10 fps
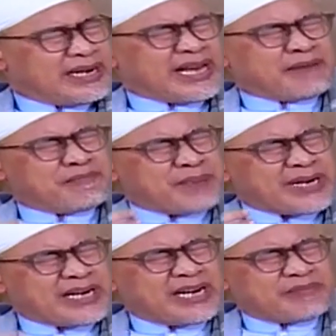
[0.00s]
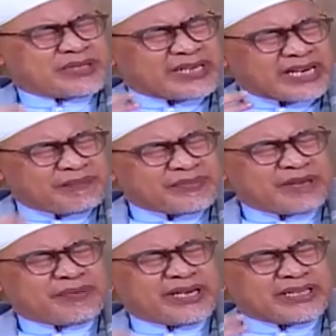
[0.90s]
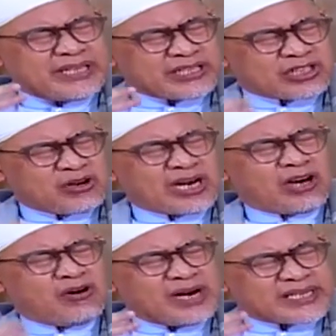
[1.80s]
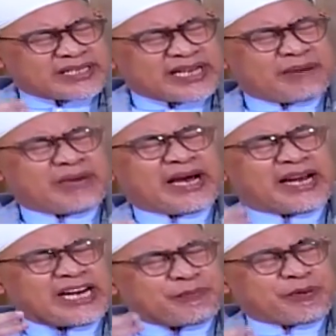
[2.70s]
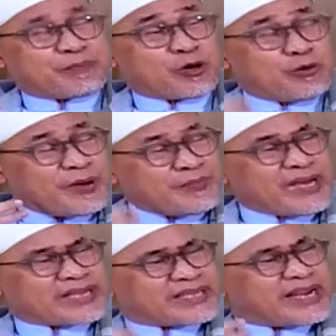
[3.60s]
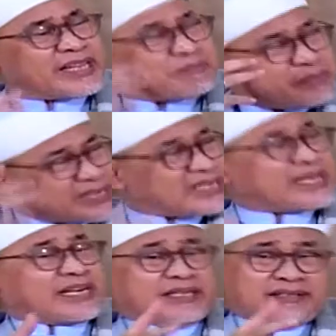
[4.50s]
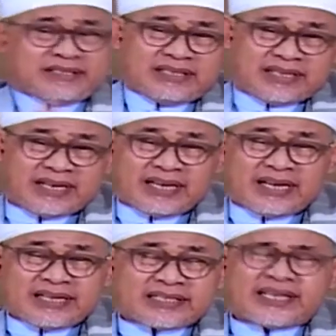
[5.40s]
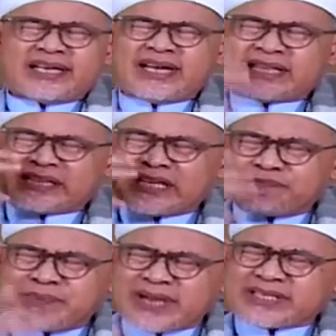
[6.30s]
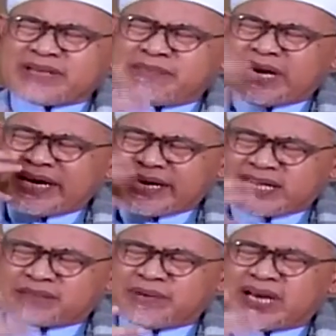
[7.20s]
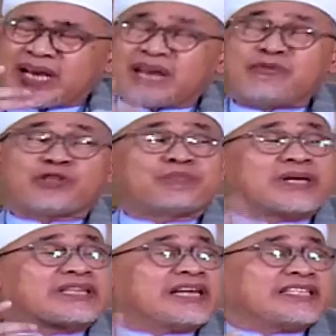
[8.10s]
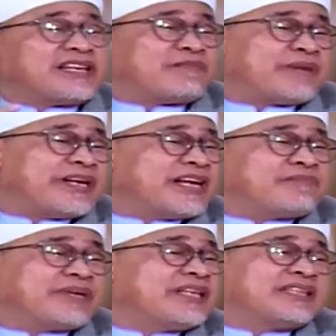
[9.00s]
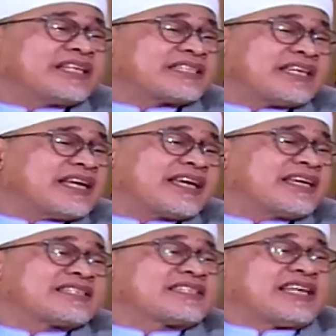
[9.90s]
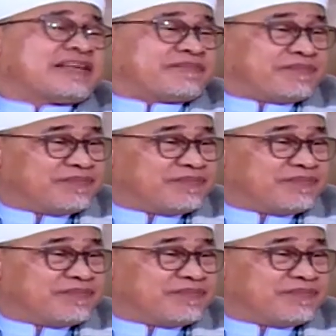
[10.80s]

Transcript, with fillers: Nampak dalam sikap Nabi Idris seolah-olah sedang menghadapi problem yang sangat besar. Sehingga terpaksa malaikat malaikat maut bertanya kepada Nabi Idris alaihissalam.